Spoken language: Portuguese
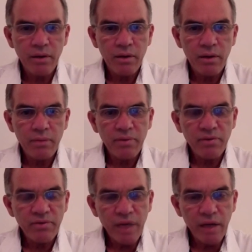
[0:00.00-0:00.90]

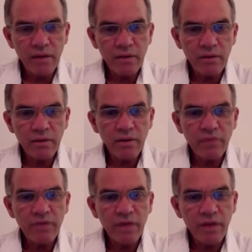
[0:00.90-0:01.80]
Apesar da
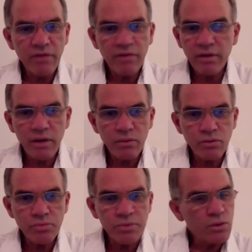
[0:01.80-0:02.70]
excelência da
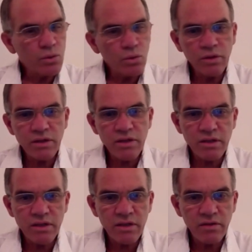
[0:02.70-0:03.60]
USP em todas
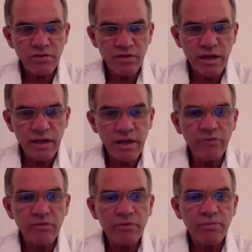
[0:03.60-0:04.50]
as
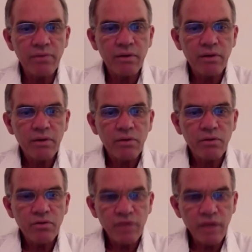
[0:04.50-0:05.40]
atividades,
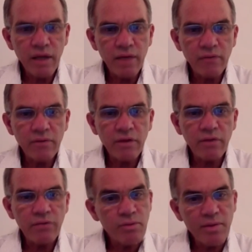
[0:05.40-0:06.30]
considero que a
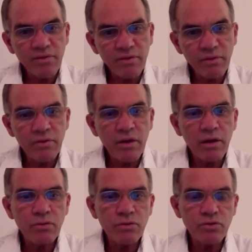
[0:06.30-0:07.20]
formação de
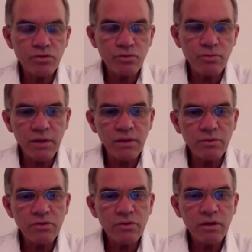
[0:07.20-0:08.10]
recursos
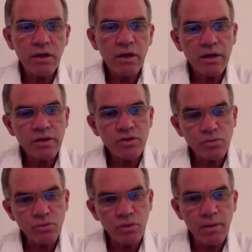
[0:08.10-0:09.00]
humanos é a
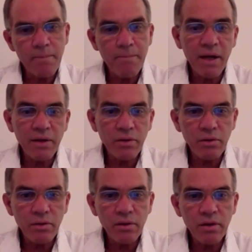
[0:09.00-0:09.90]
sua
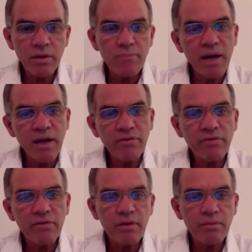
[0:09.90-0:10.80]
maior e
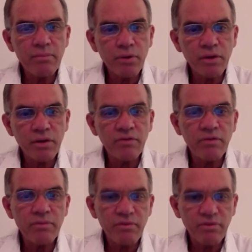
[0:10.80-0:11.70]
mais
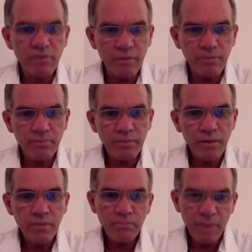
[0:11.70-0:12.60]
importante missão
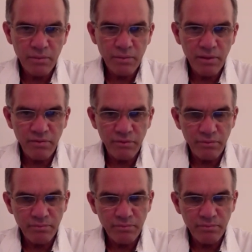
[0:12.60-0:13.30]
para o Brasil.